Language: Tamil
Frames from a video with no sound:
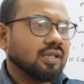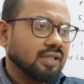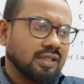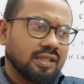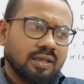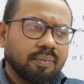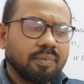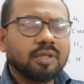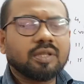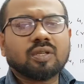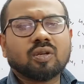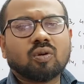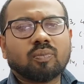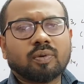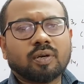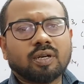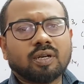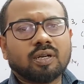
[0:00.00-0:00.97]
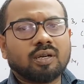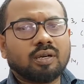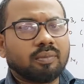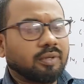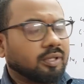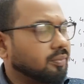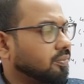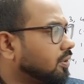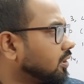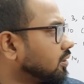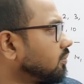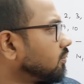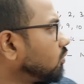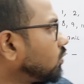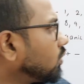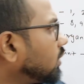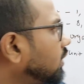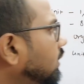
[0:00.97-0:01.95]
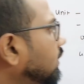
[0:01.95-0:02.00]
இது எப்படி தரவு பண்ணலாம் அப்படின்னு
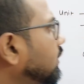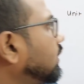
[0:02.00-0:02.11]
பார்க்கும்போது